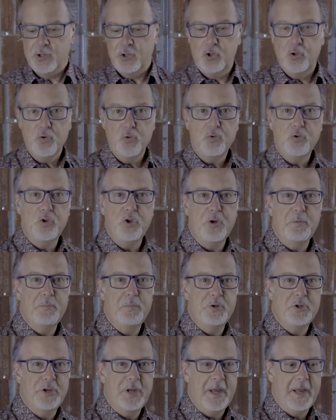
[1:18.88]
Tout
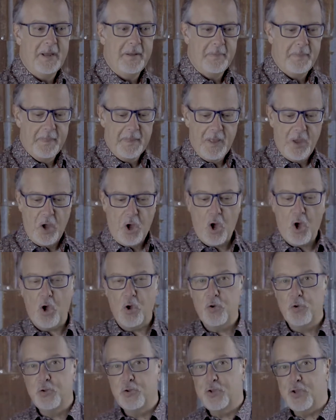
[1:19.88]
objet a
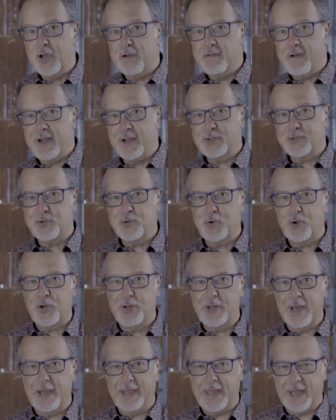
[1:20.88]
une devanture et
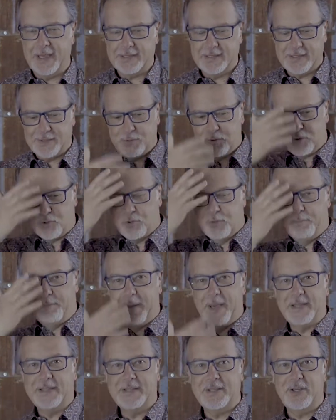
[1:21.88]
un arrière. C'est sûr qu'une
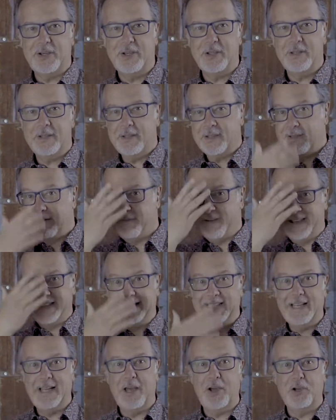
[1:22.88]
personne,
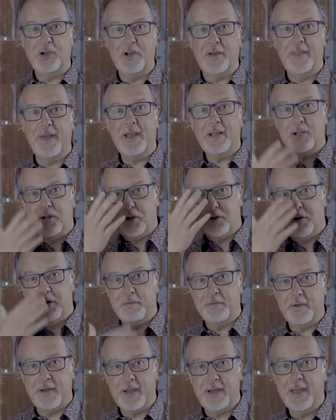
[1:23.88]
facile à reconnaître le
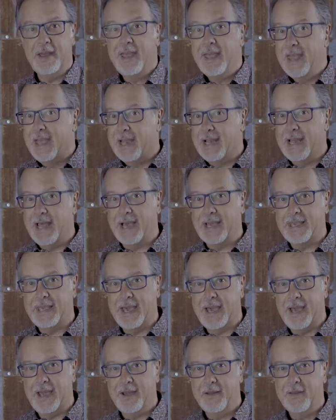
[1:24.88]
devant,
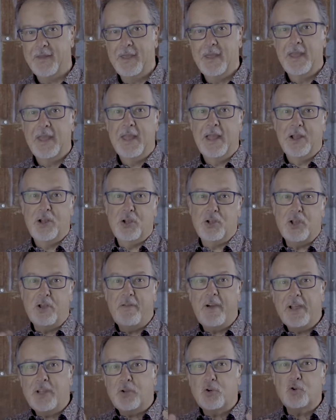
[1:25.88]
l'arrière. Le
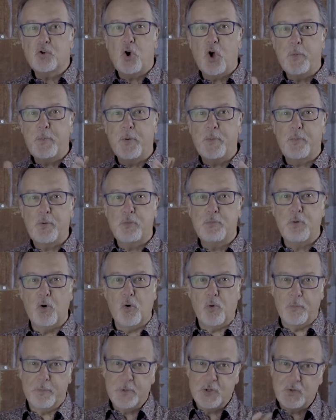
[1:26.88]
devant est toujours un peu plus
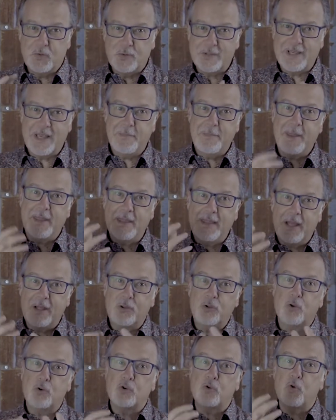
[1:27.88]
beau. Je vous amène en
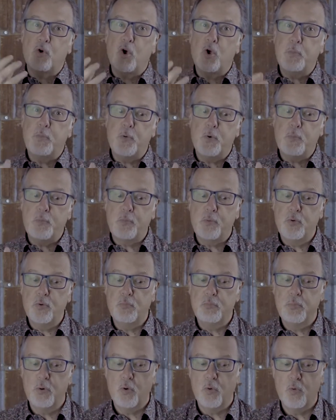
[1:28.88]
toujours un peu plus
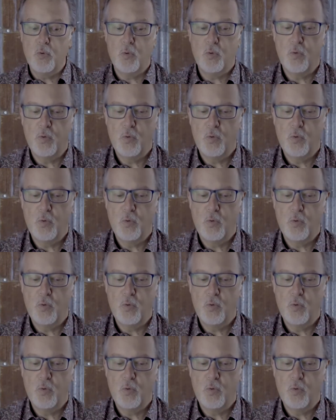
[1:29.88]
beau.